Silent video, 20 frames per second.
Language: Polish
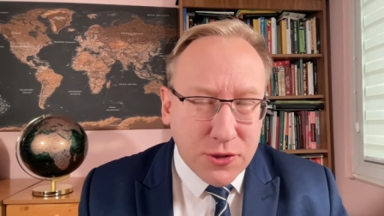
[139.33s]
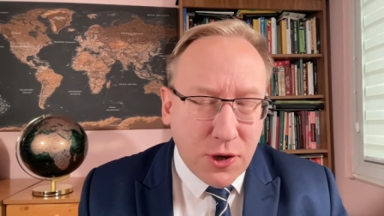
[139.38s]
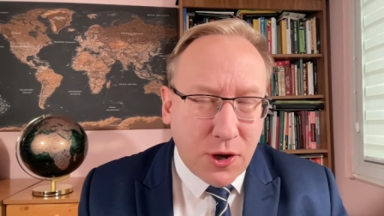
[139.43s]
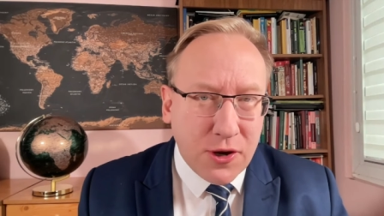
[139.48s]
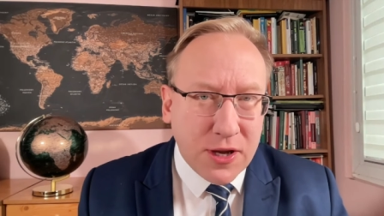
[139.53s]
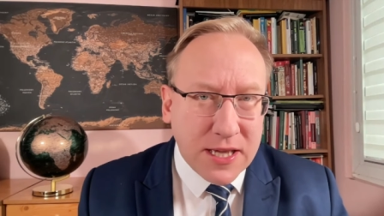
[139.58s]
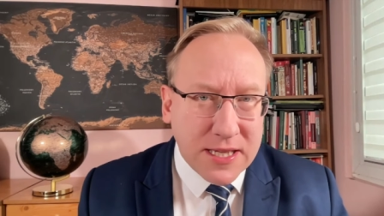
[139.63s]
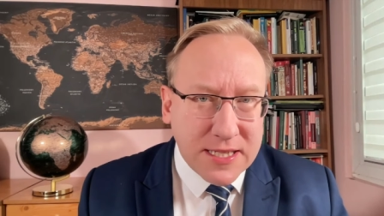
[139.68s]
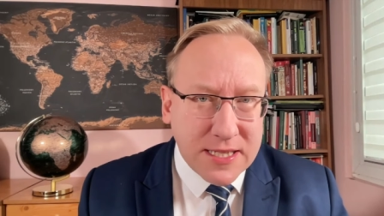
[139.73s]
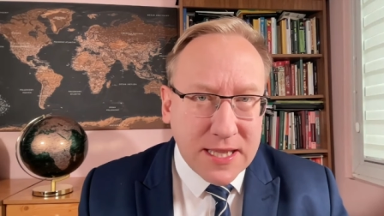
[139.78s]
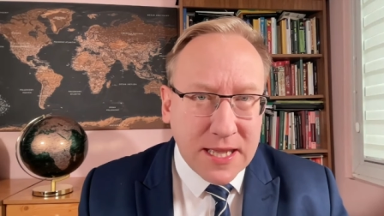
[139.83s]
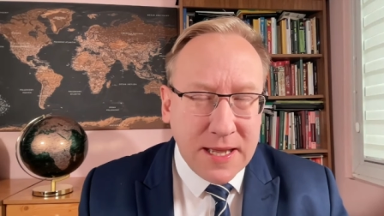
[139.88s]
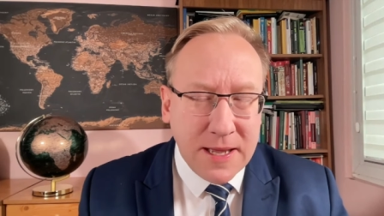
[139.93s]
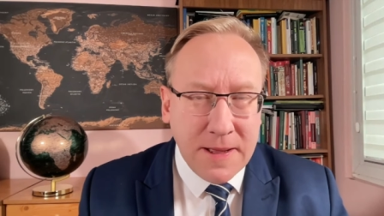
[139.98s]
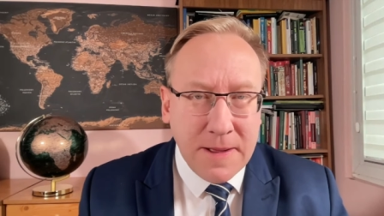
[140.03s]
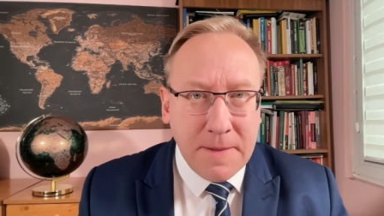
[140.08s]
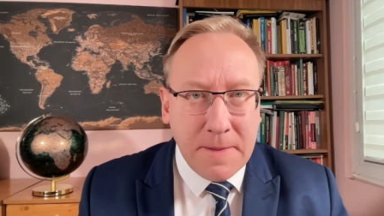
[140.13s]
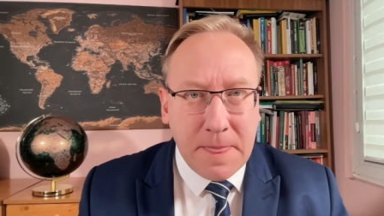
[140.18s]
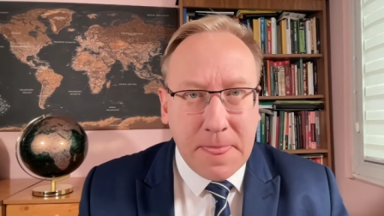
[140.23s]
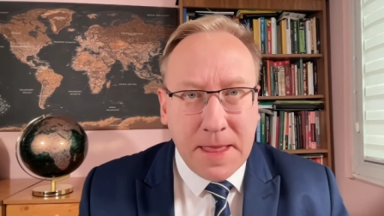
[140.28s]
To jest,
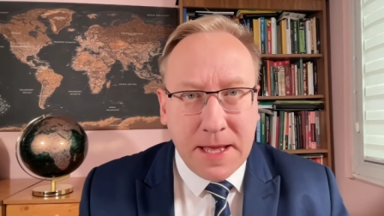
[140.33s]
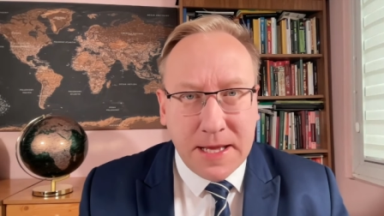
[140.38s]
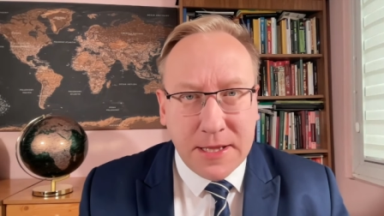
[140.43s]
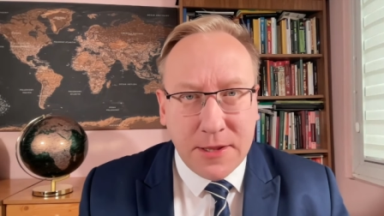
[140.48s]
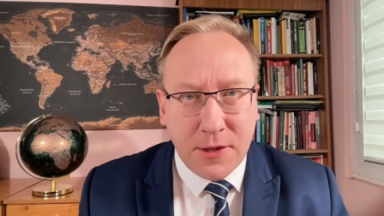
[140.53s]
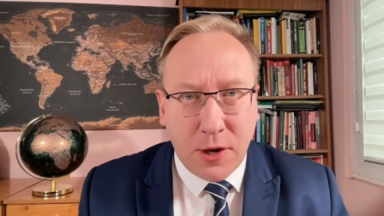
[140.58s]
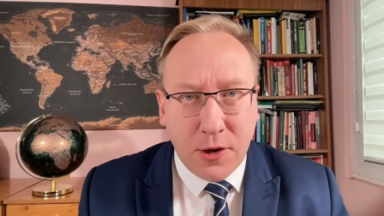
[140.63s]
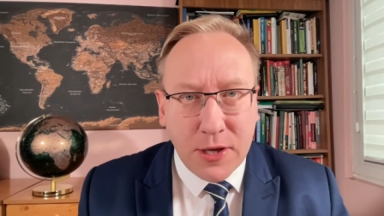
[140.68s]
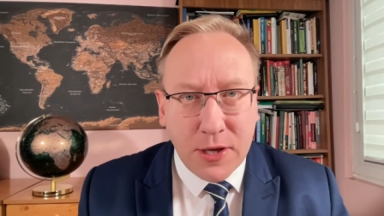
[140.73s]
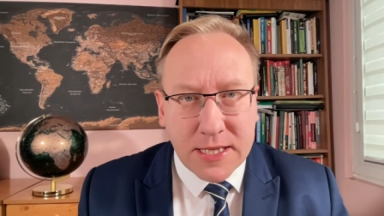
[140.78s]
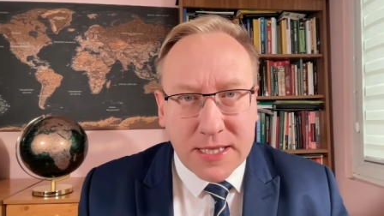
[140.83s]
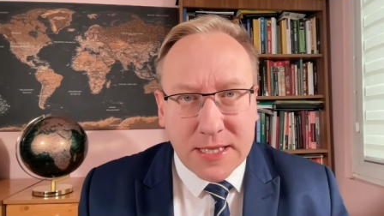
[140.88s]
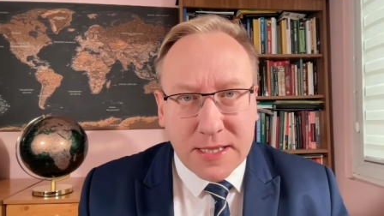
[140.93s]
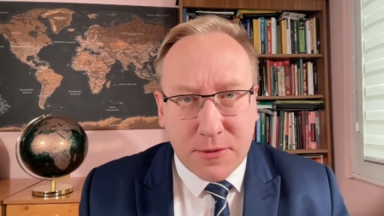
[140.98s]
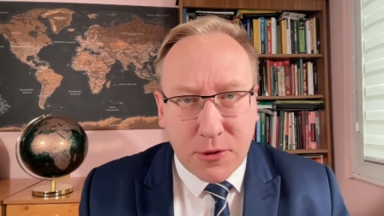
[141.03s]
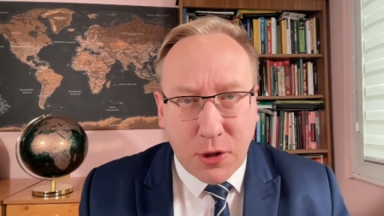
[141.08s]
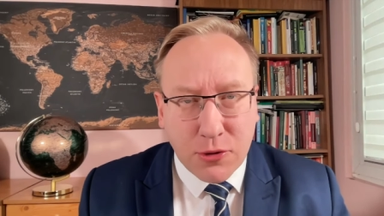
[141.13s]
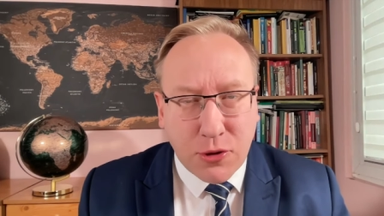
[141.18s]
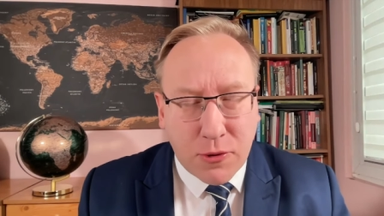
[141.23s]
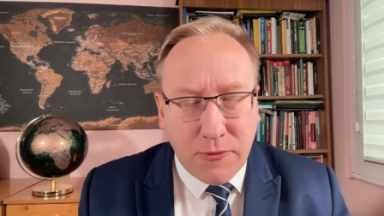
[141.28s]
e, no jest,
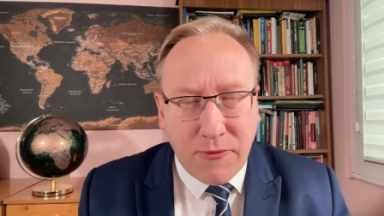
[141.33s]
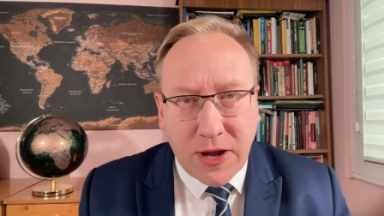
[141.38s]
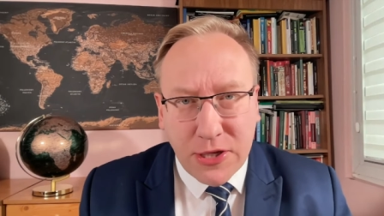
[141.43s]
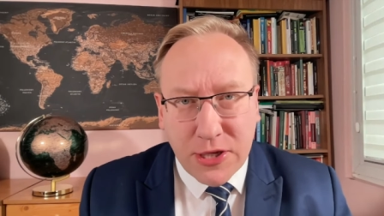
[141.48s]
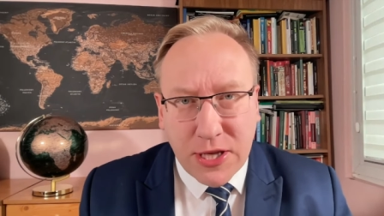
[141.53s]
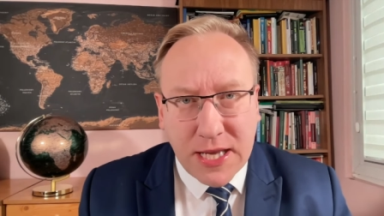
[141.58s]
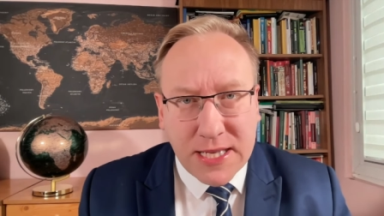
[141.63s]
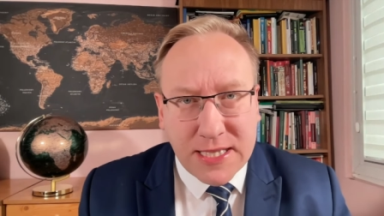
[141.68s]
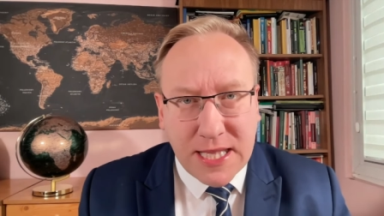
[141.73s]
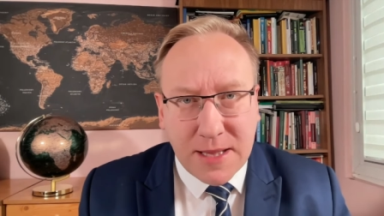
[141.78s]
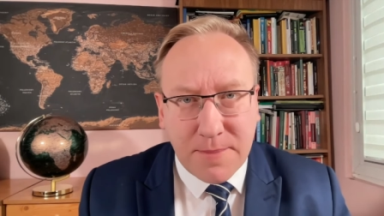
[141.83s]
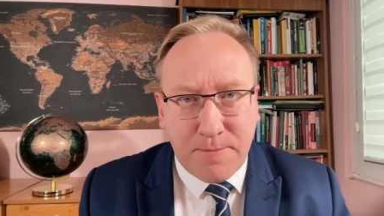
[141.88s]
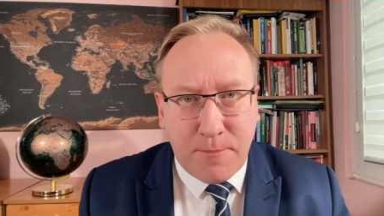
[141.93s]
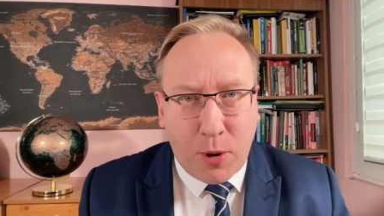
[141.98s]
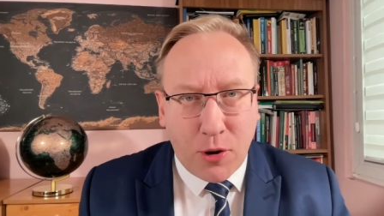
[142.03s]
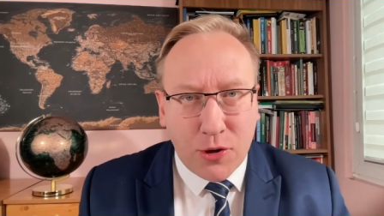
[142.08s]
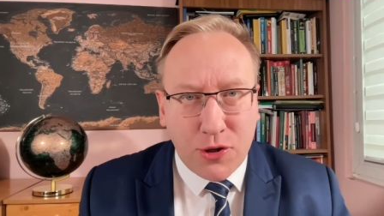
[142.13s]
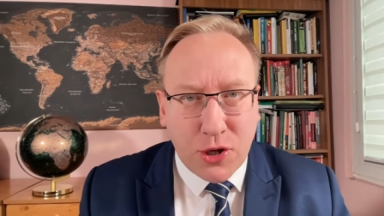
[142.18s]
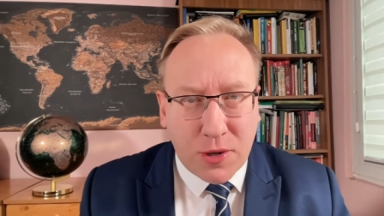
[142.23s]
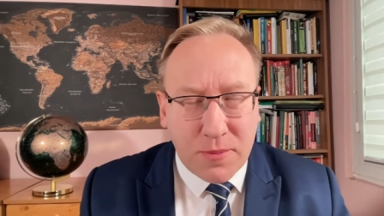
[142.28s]
to, to właśnie jest ten
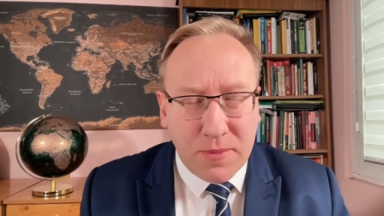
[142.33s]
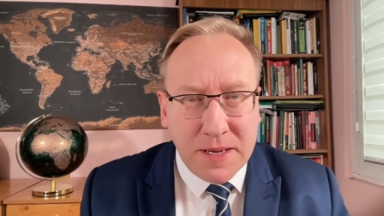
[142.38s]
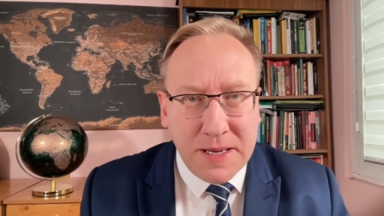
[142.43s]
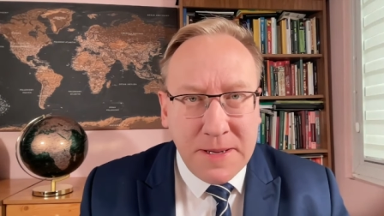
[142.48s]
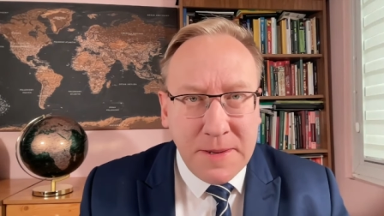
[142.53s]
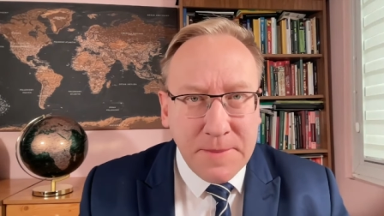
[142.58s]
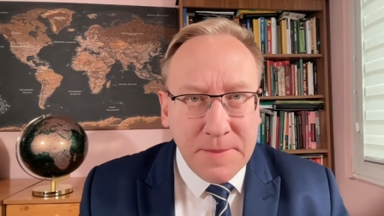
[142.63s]
poziom